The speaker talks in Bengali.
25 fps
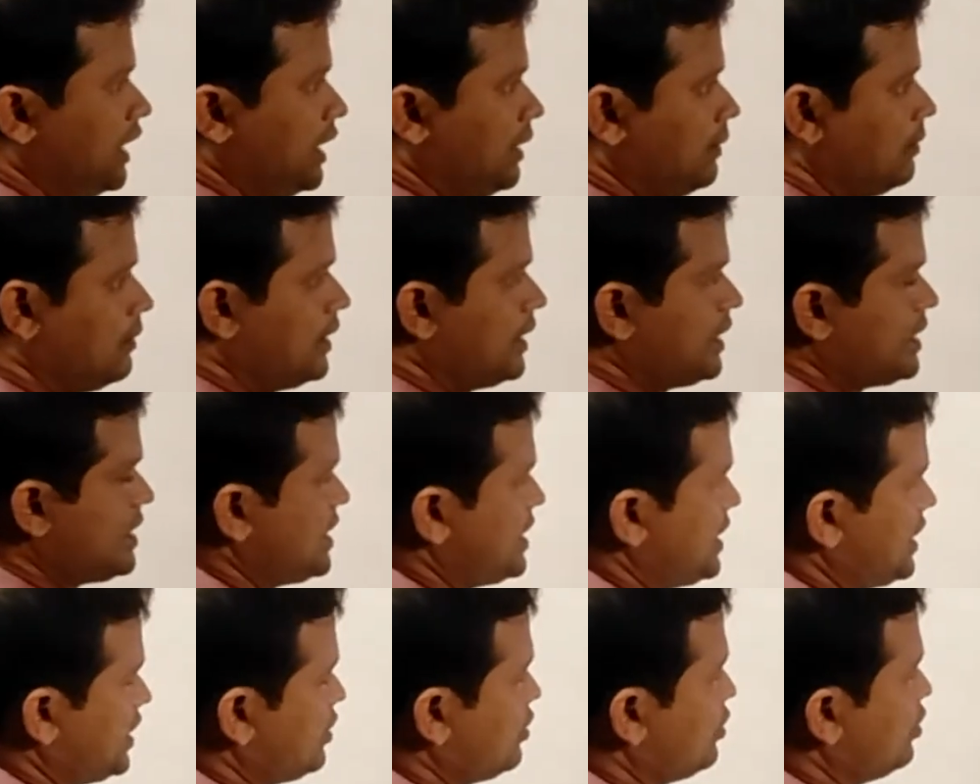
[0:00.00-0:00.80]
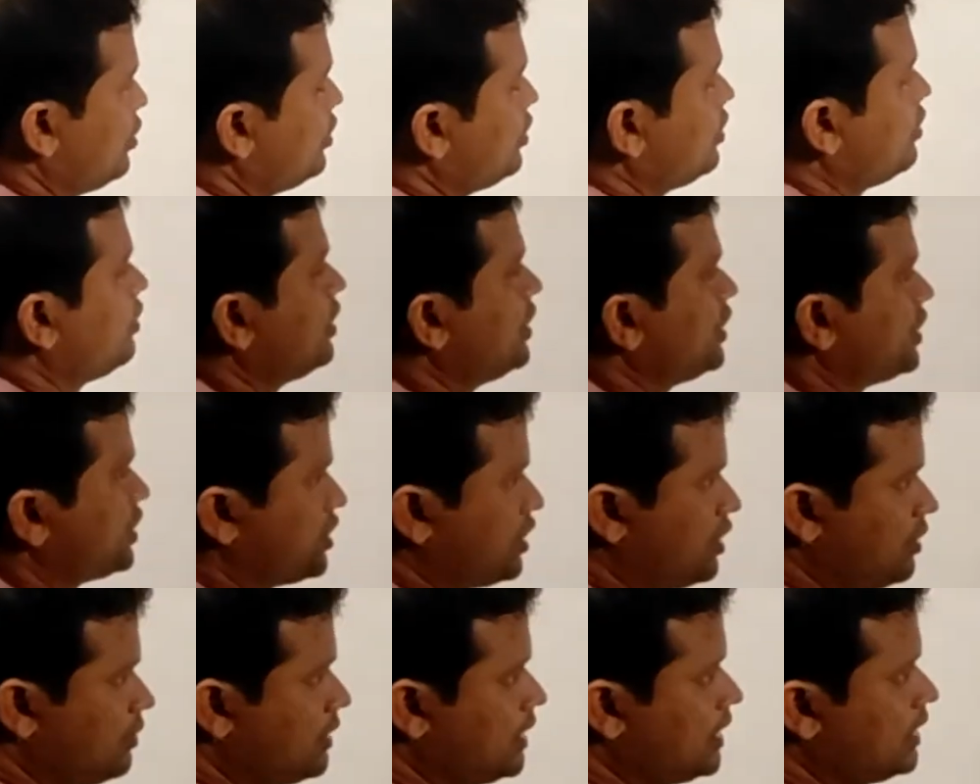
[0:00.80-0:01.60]
আমরা যে কোণগুলি
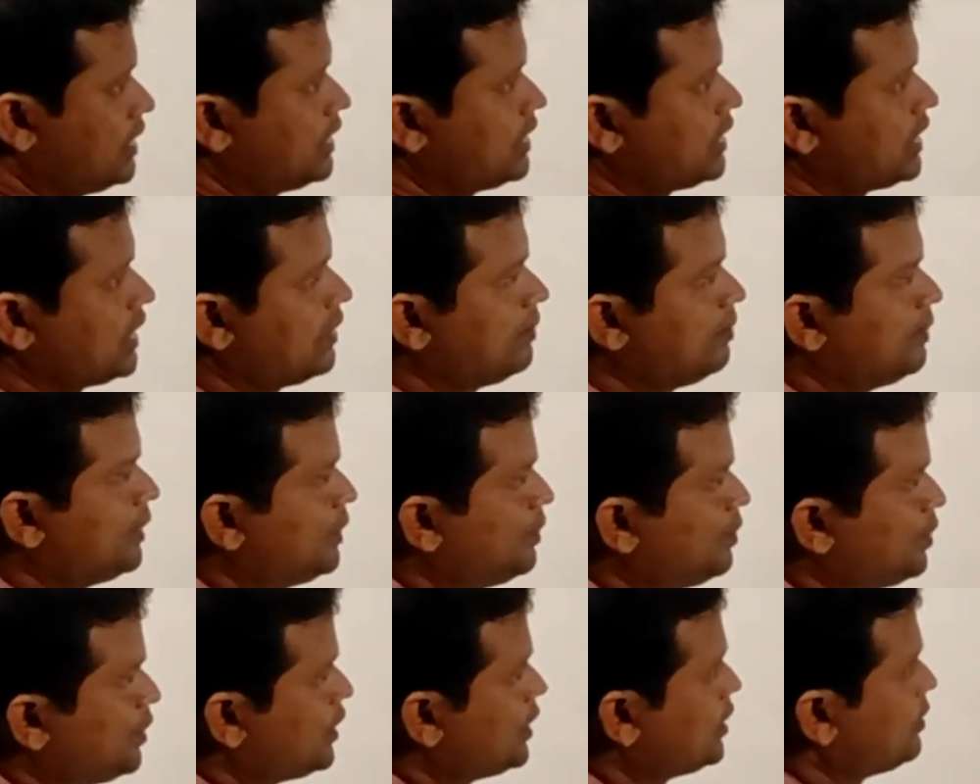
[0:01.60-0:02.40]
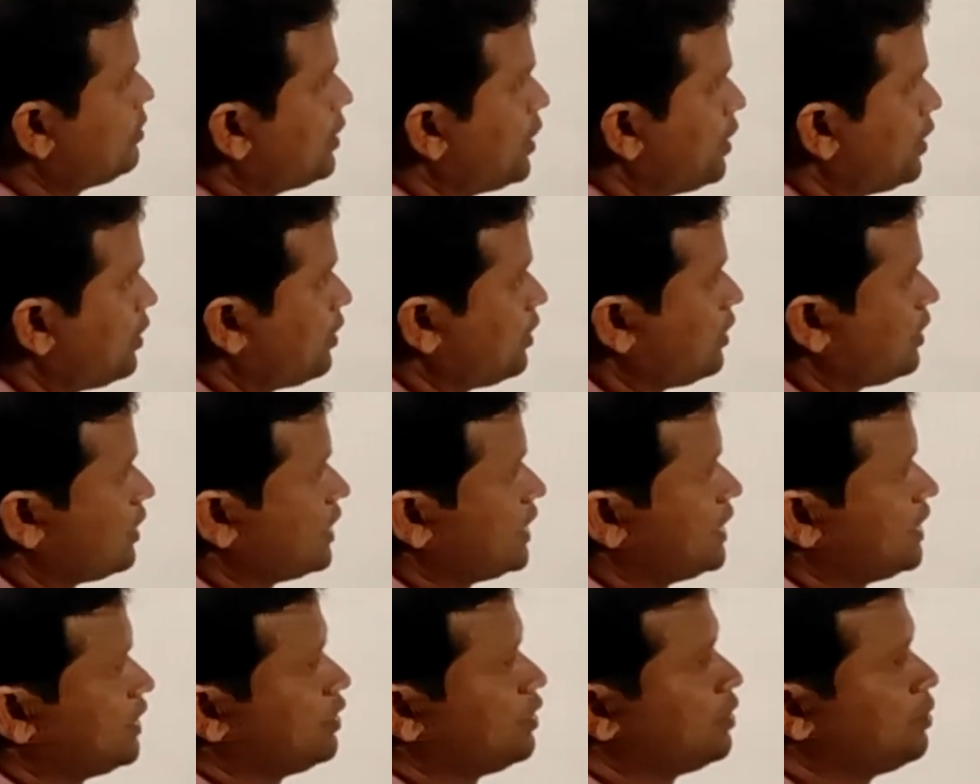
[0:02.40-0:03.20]
সমান তার বিপরীত বাহুগুলো
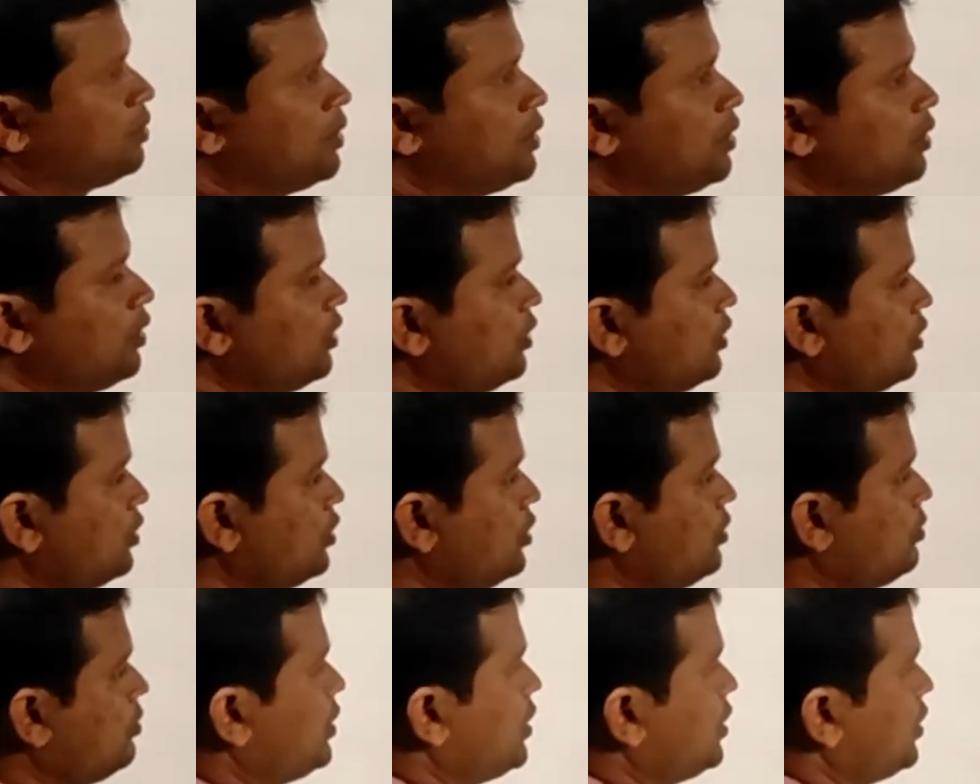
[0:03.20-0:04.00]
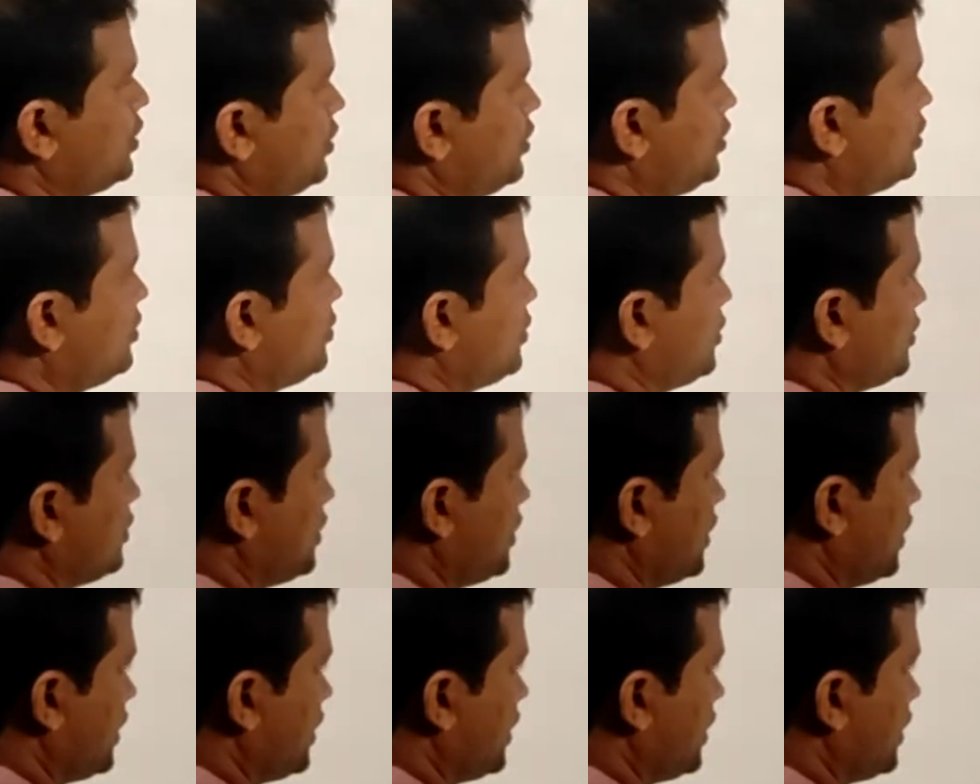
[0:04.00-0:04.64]
কী ধরবো অনুরূপ বাহু ধরবো